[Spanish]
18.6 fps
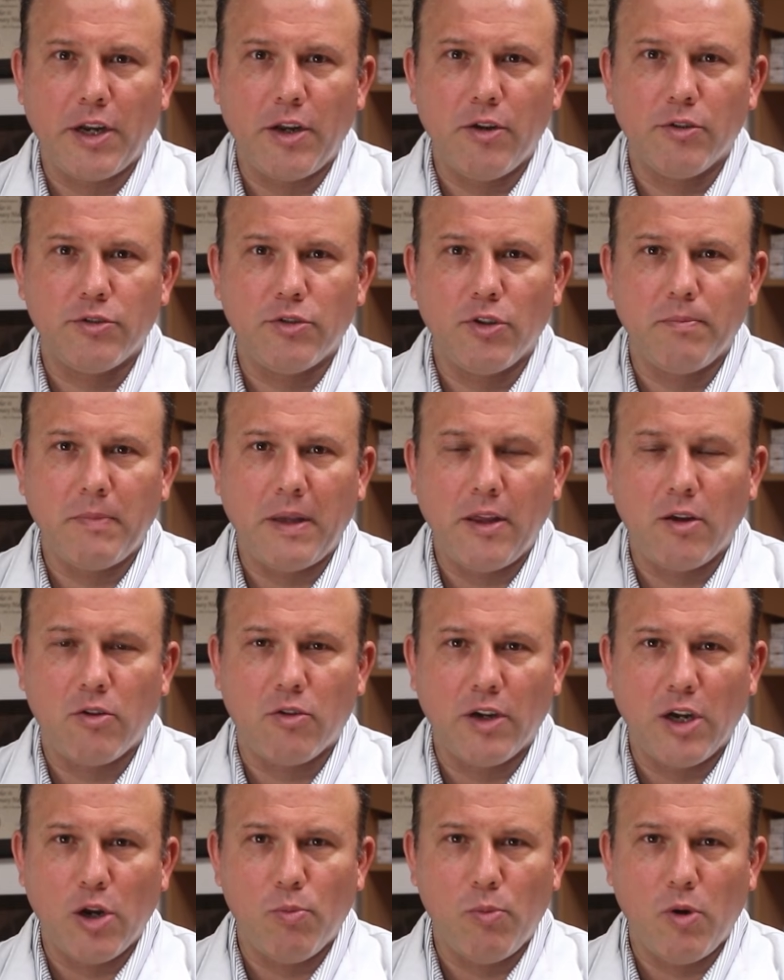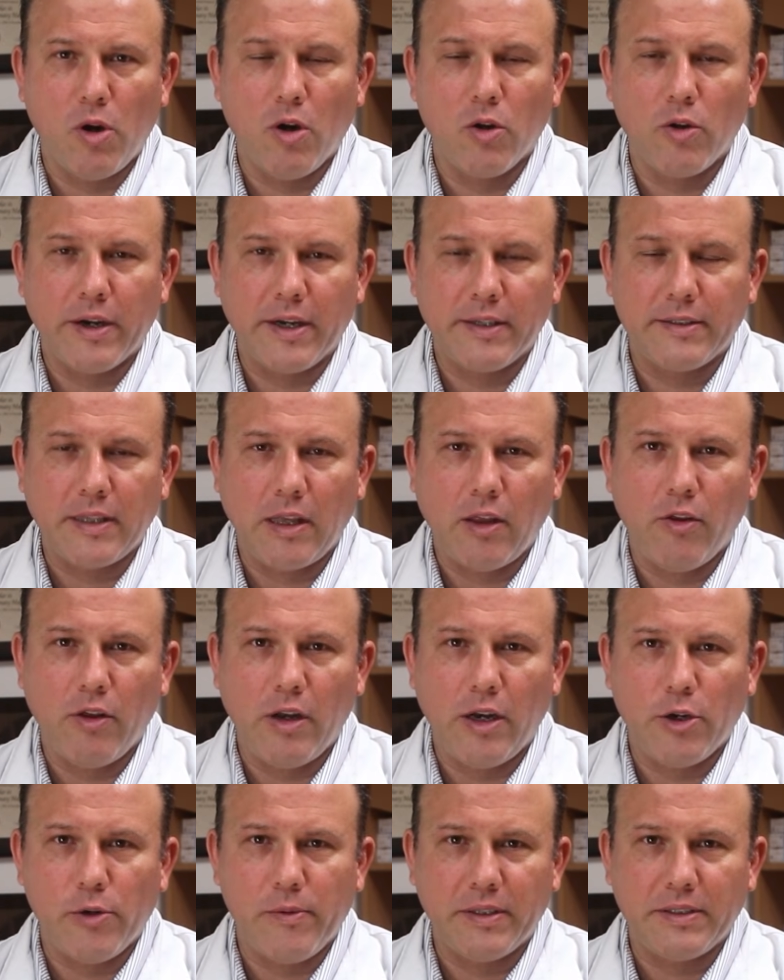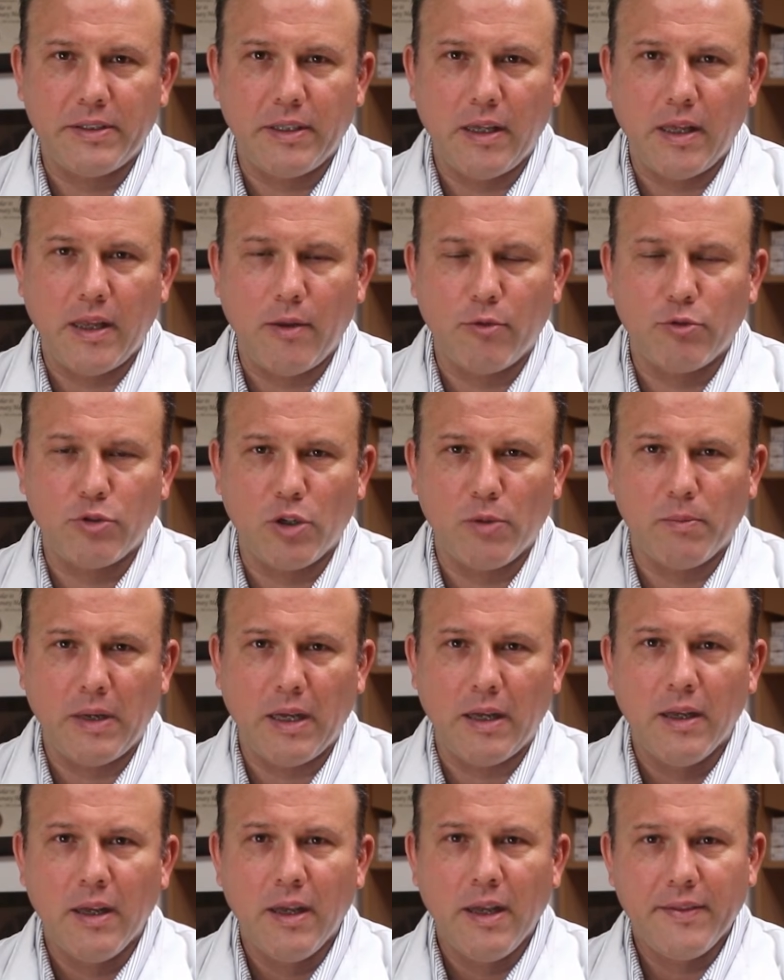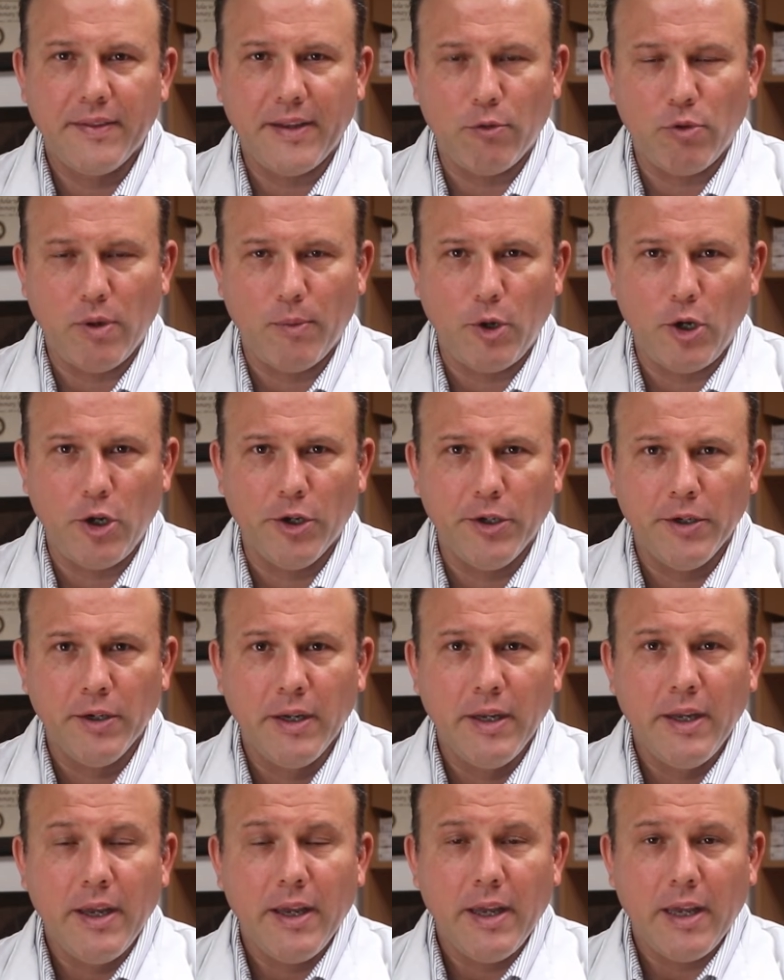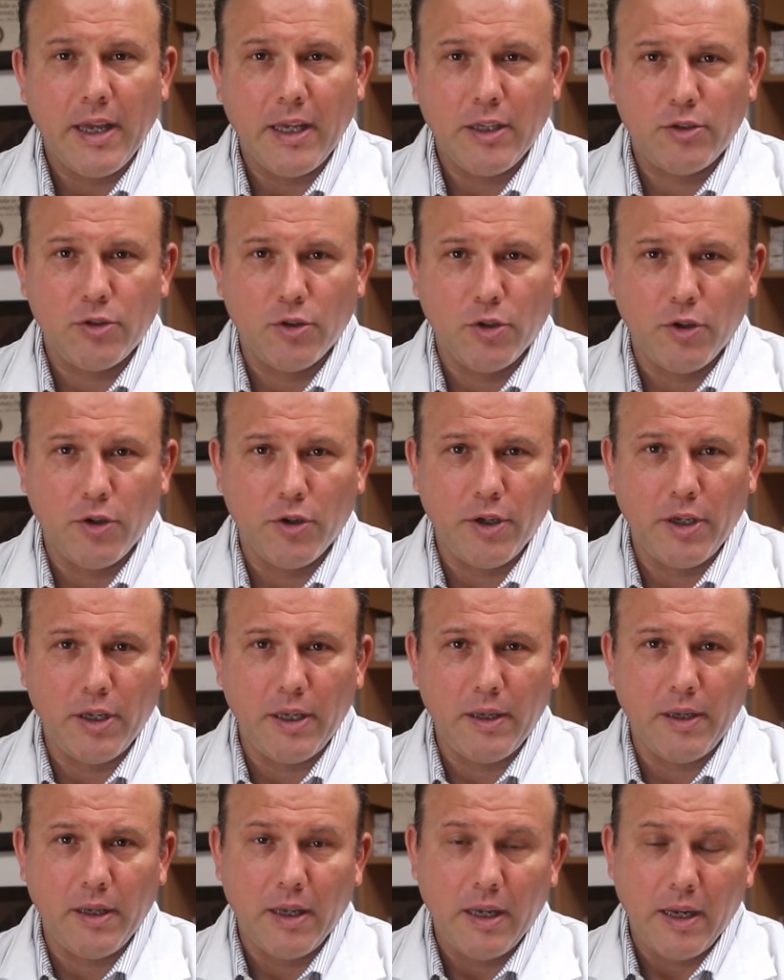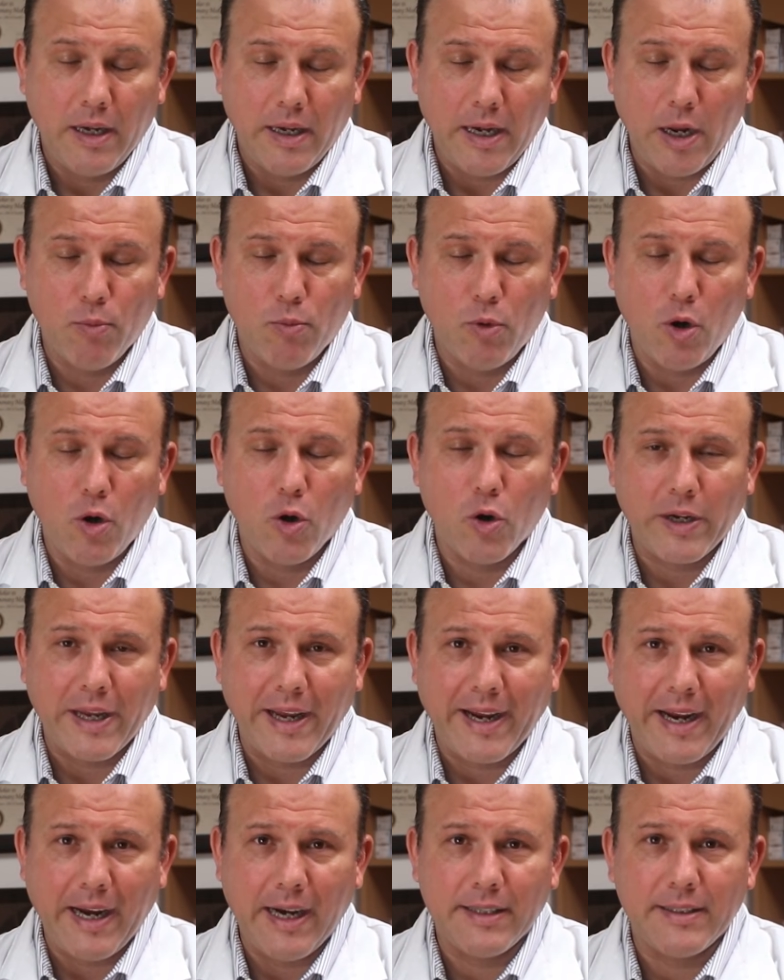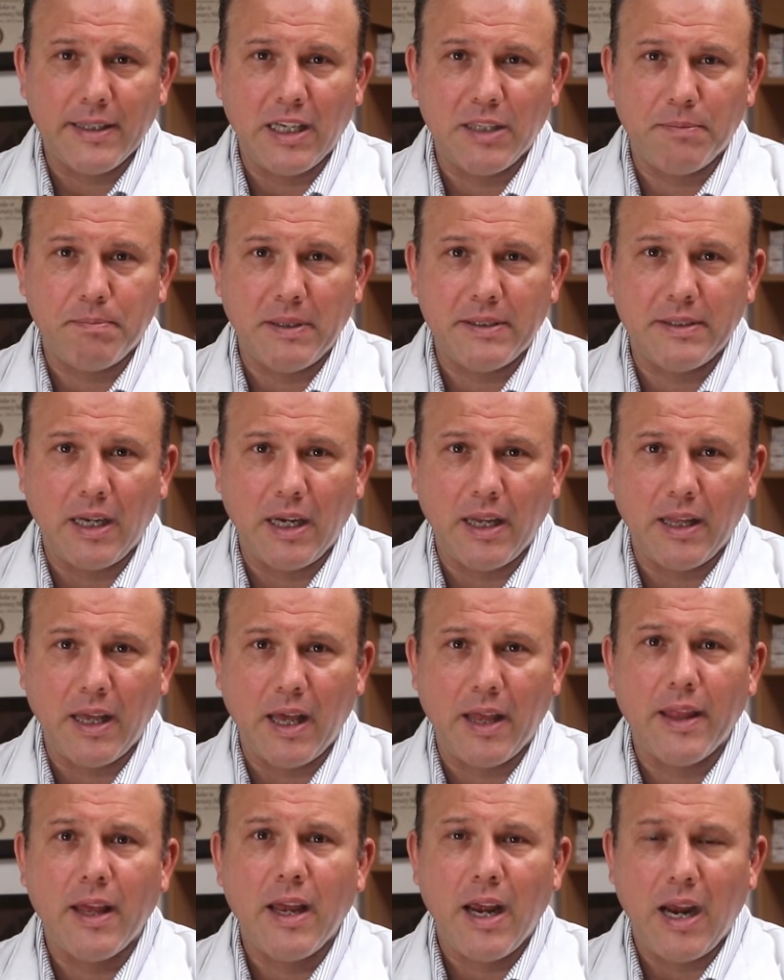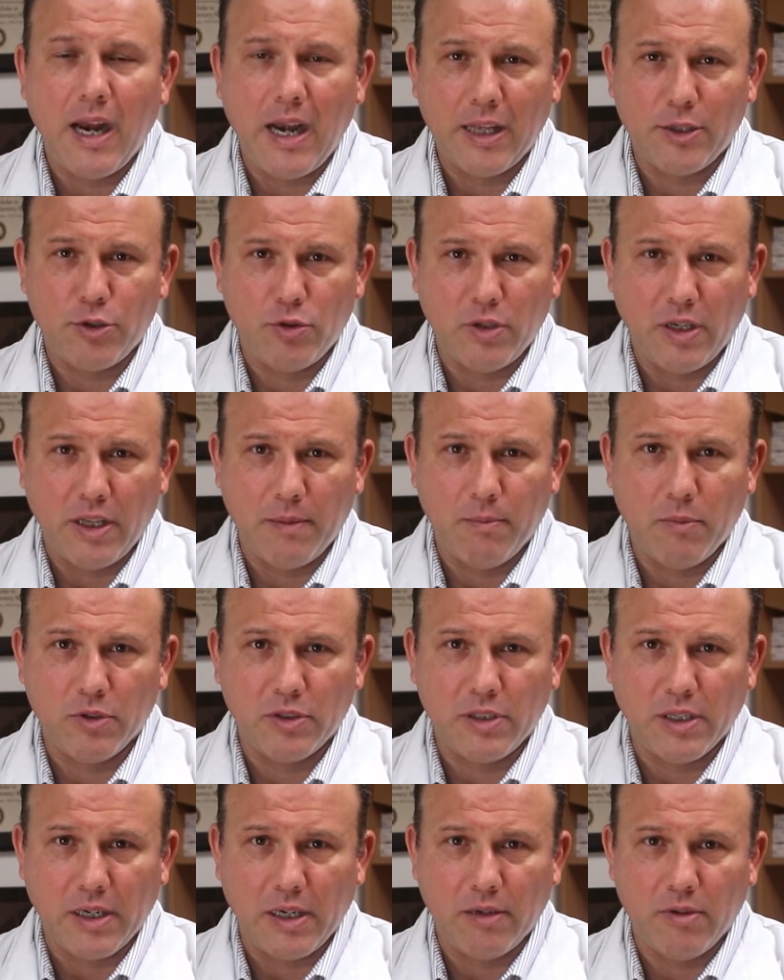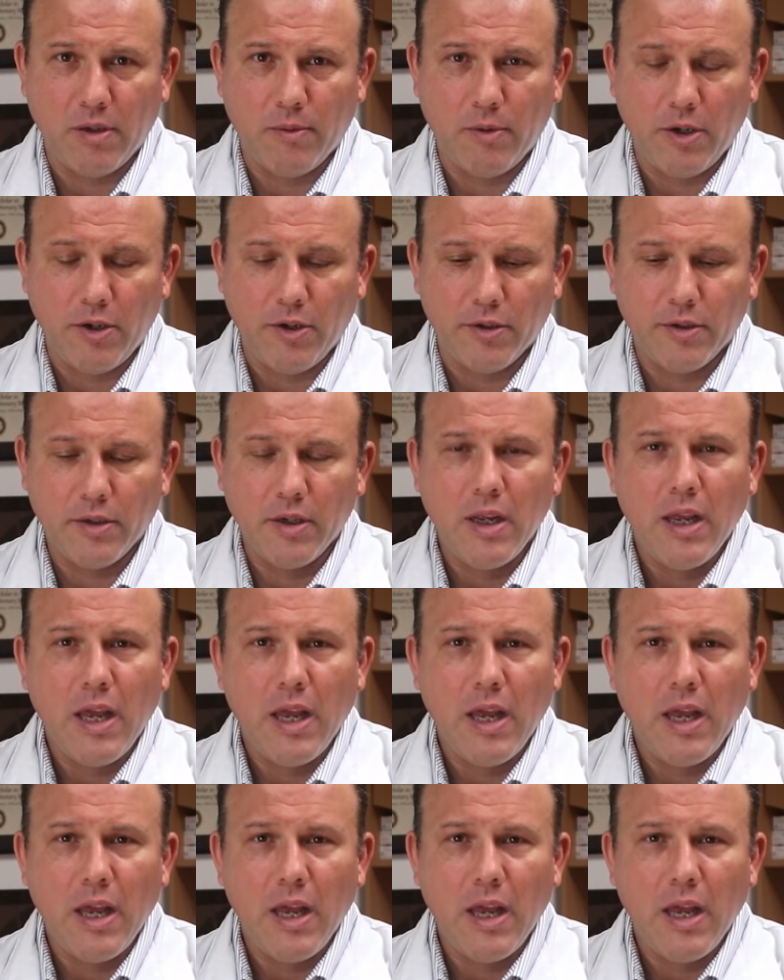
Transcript: Ríos, soy médico neumólogo egresado de la Universidad Autónoma de Nuevo León y soy neumólogo que ejerce la especialidad en la ciudad de Monterrey, Nuevo León.